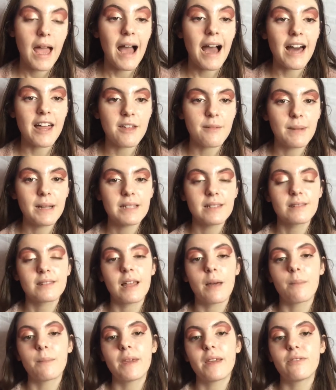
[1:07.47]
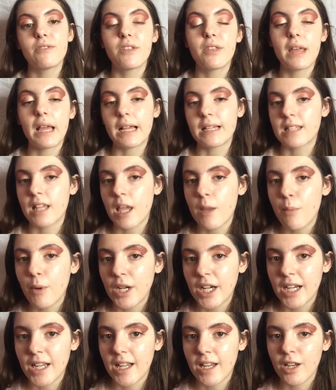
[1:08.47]
Además también dice que es
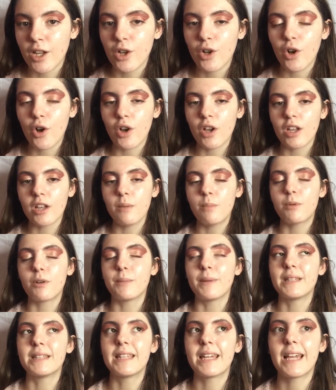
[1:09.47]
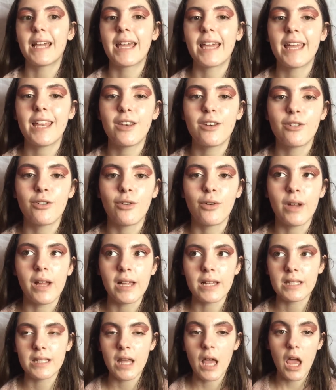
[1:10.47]
hipoalergénico y promete que no
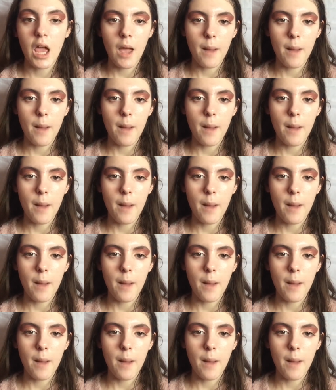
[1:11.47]
es